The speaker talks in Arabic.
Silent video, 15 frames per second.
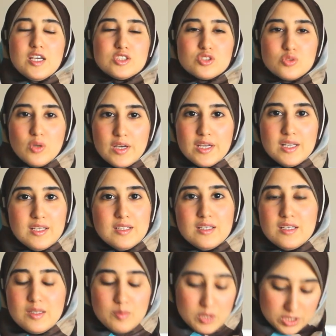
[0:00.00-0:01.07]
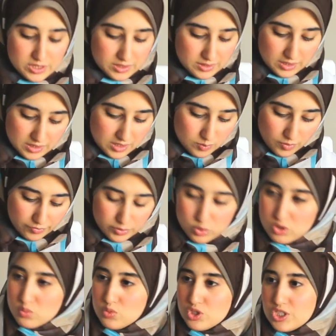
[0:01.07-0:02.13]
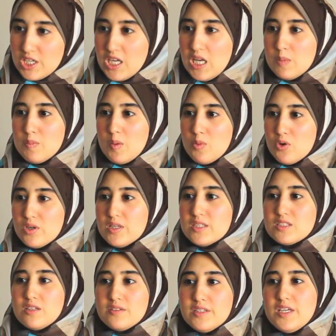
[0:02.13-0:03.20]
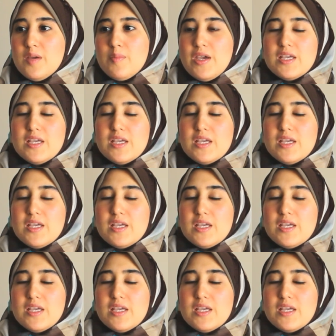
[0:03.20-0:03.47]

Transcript: السؤال بسيط جدا ما فيهوش مشكله لما بقول لك صينيه